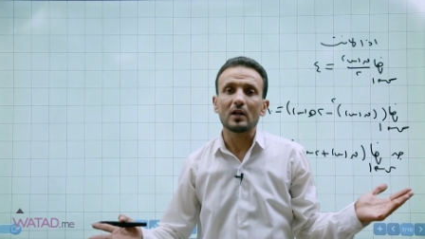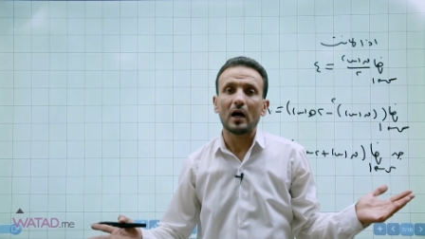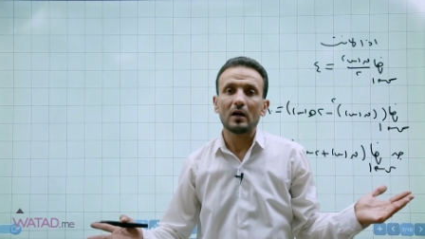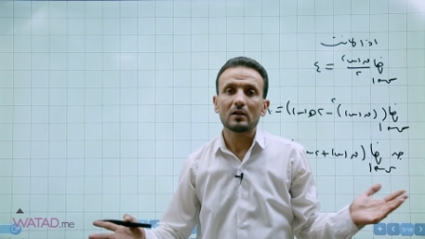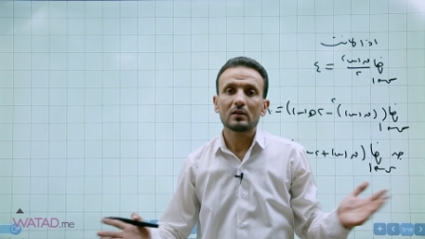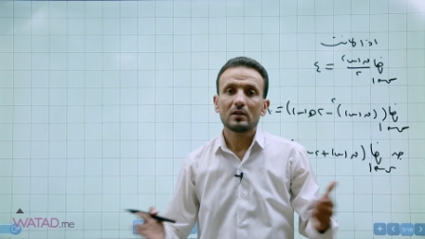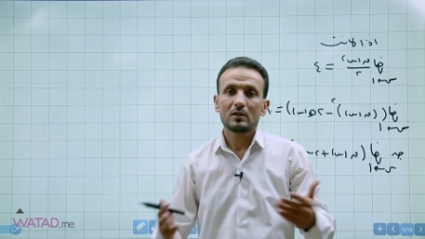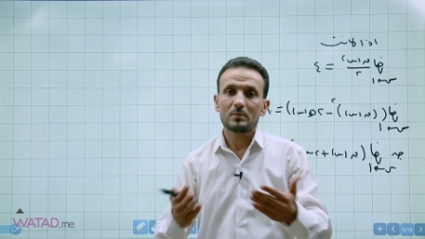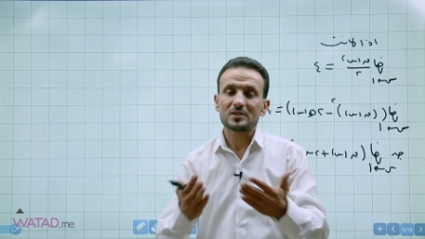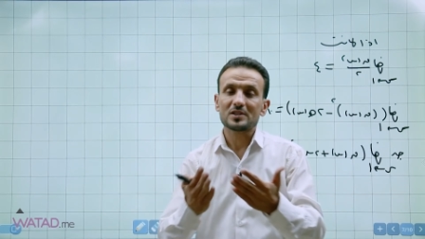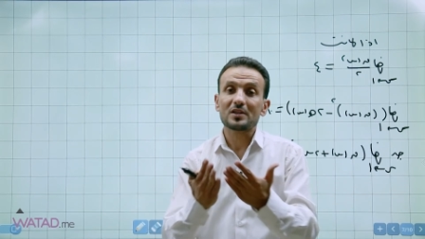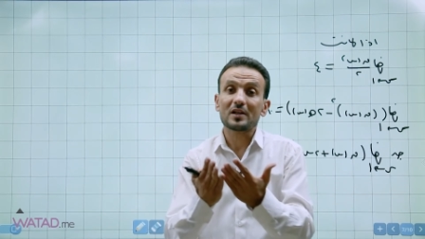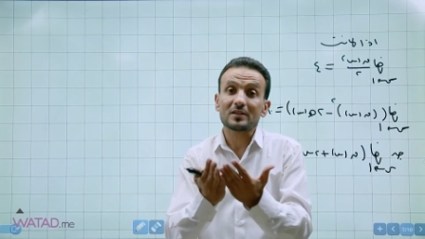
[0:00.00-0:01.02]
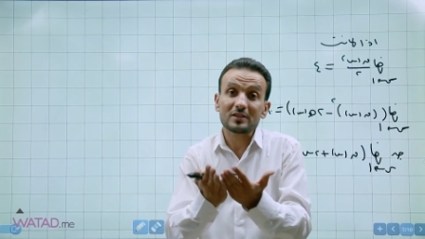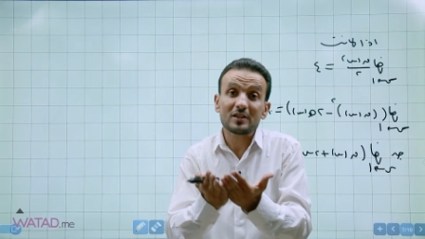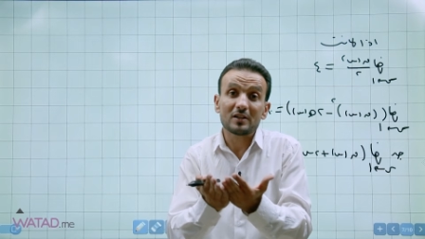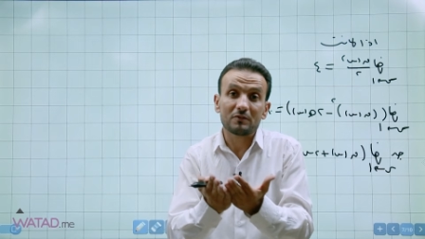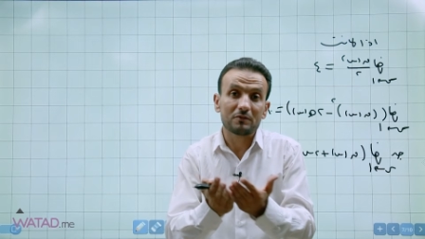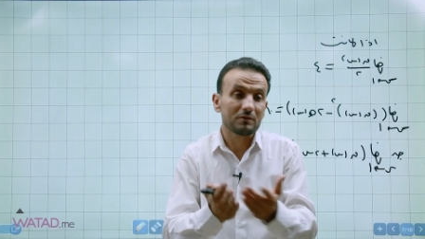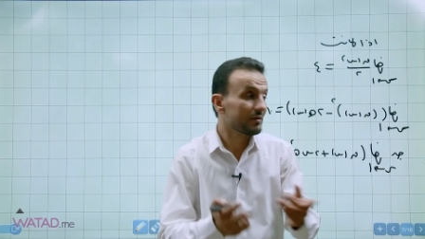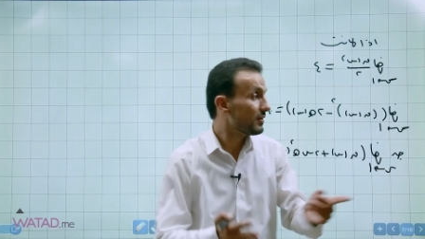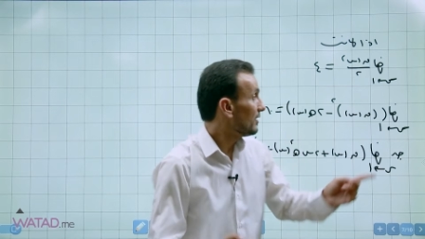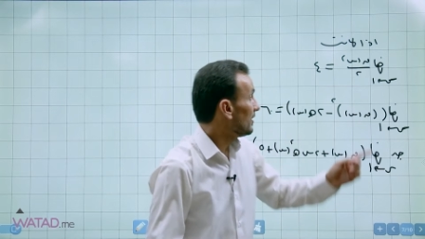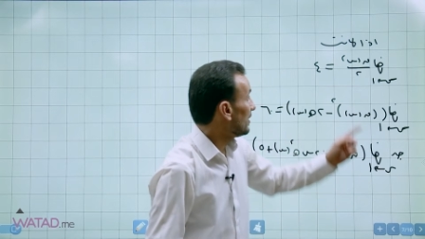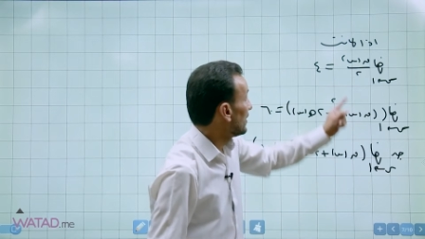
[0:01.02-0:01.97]
لا بس هذا لطيف
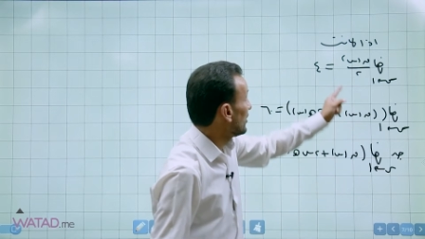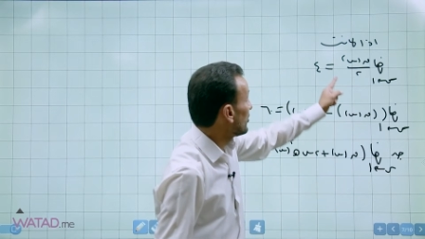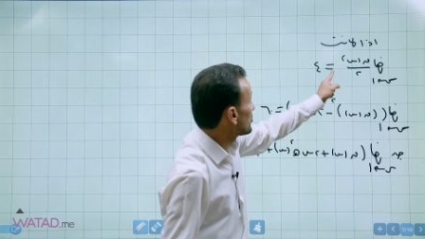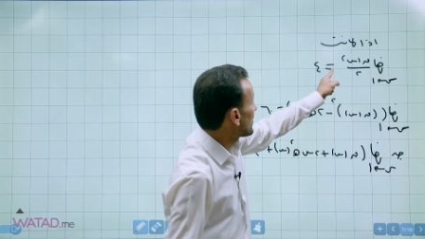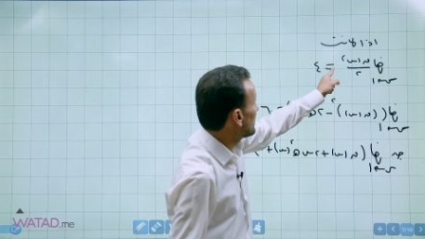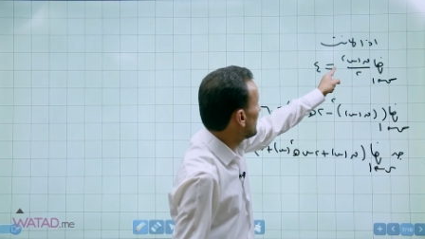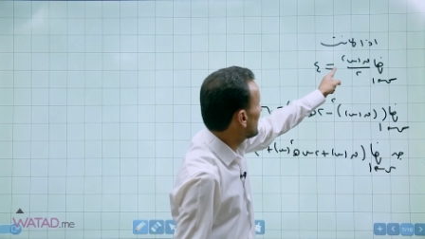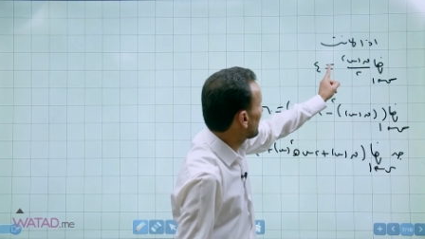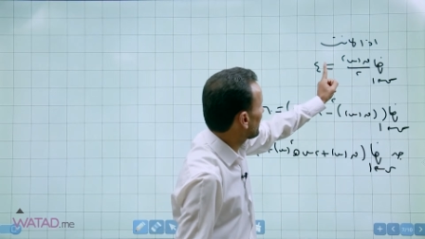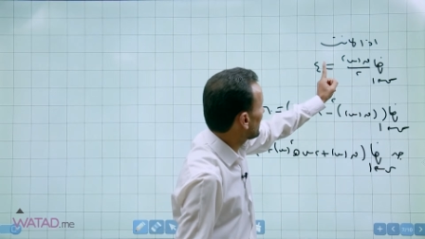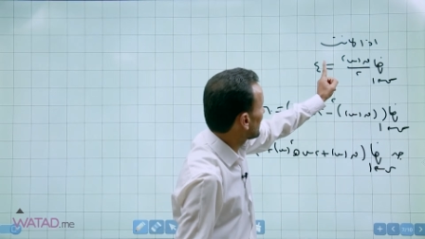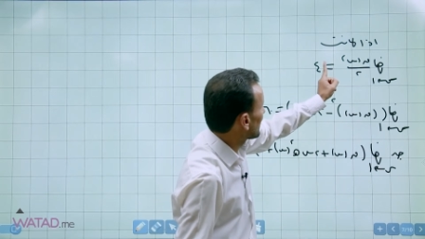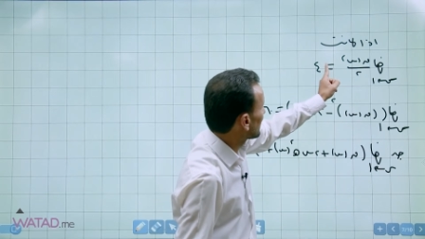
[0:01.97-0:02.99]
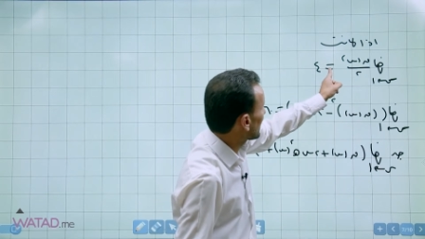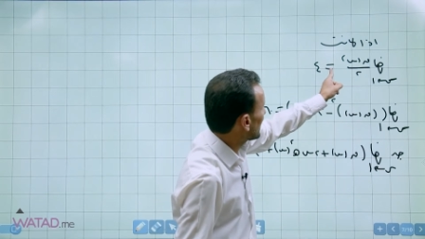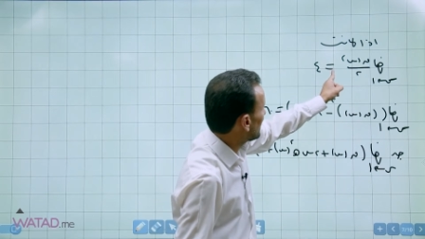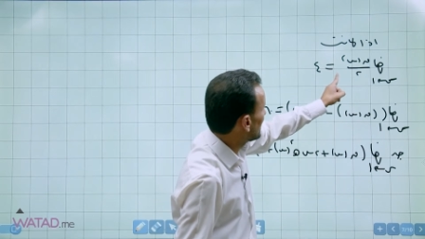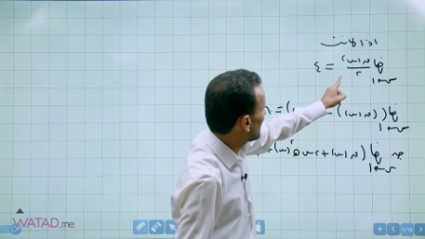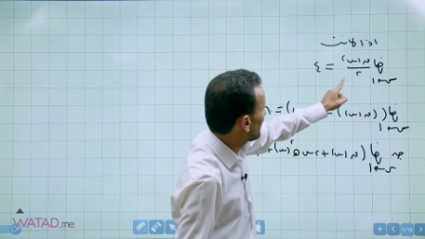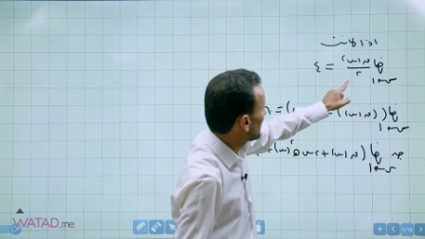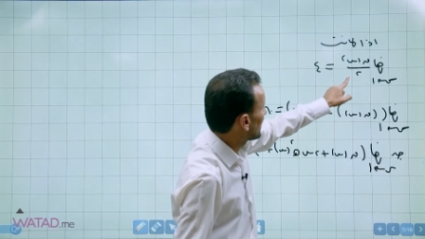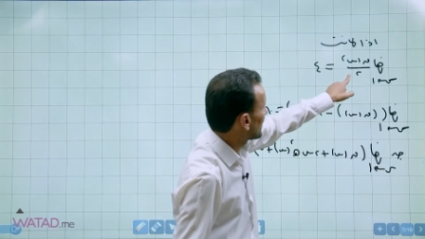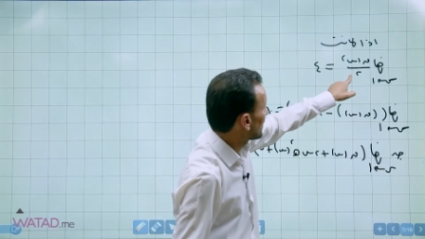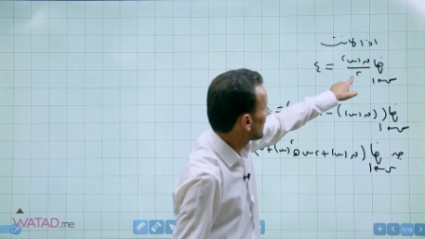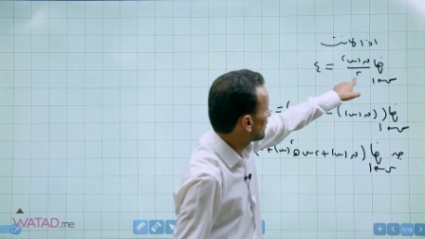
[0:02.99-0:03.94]
جمع ما فيه طرح ما
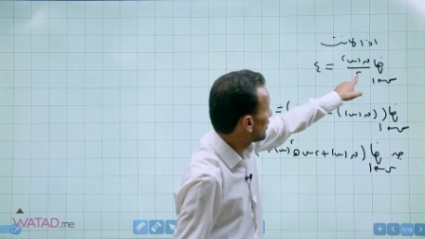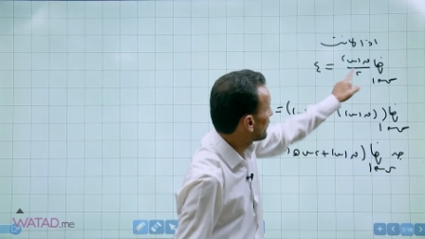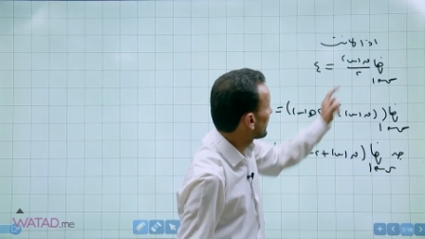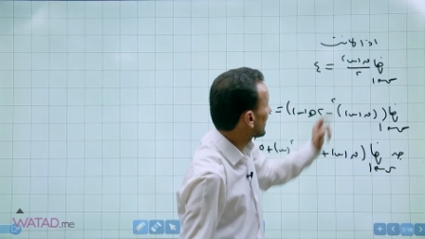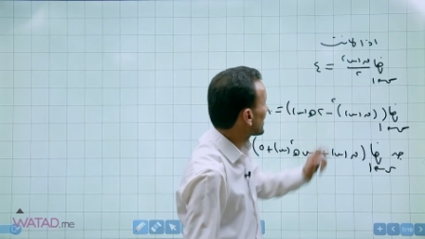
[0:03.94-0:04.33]
فيه هون في